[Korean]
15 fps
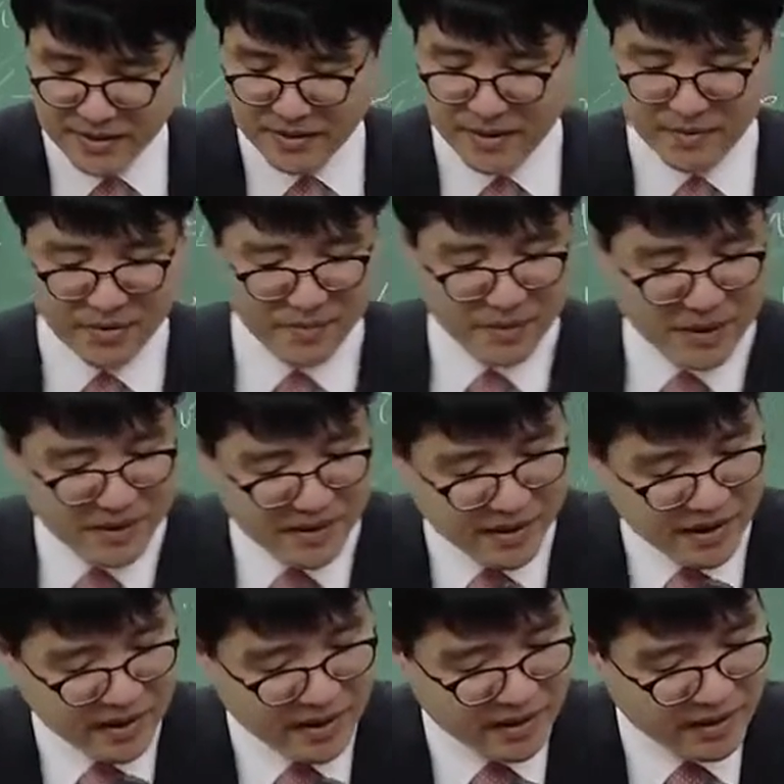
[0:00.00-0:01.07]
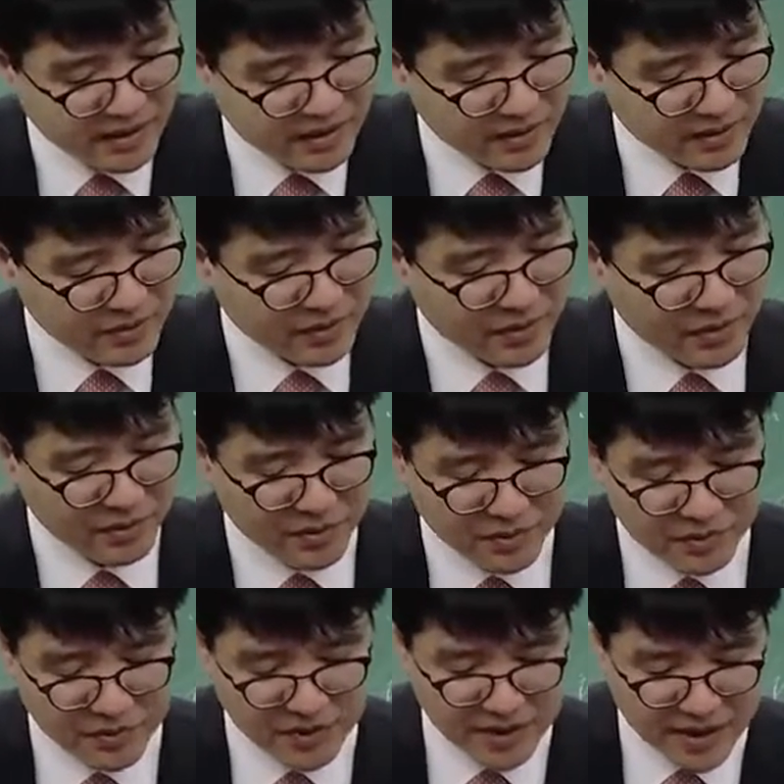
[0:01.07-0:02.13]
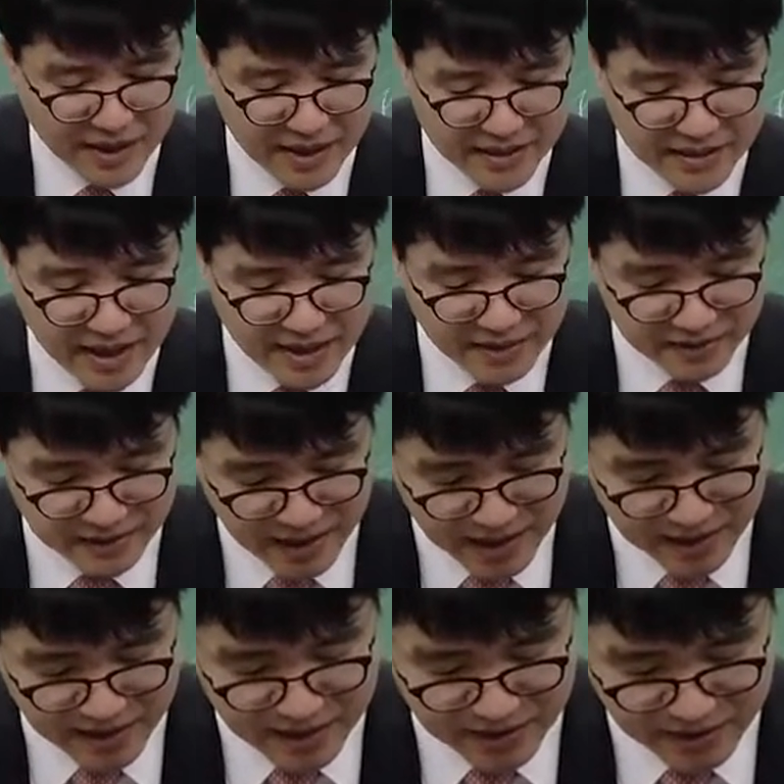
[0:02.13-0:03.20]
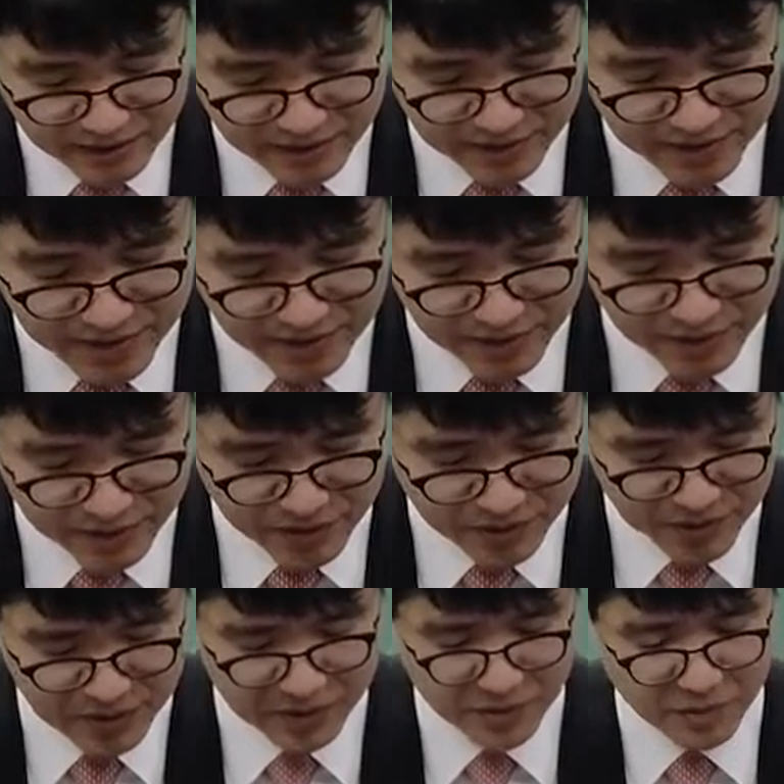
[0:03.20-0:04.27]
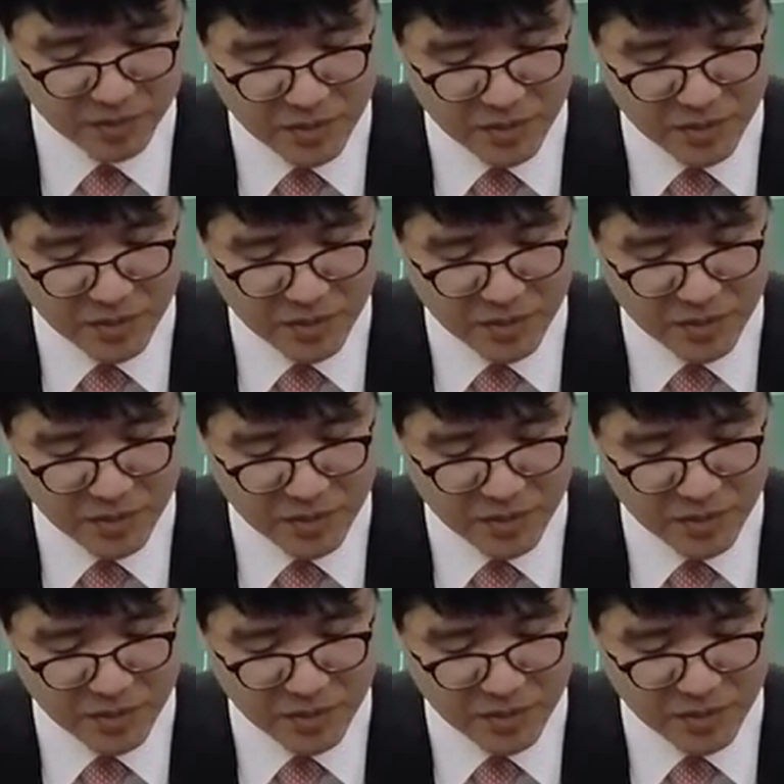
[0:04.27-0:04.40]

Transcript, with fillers: 30페이지 소요비용 이제 해당 사례에다 그대로 적용했죠.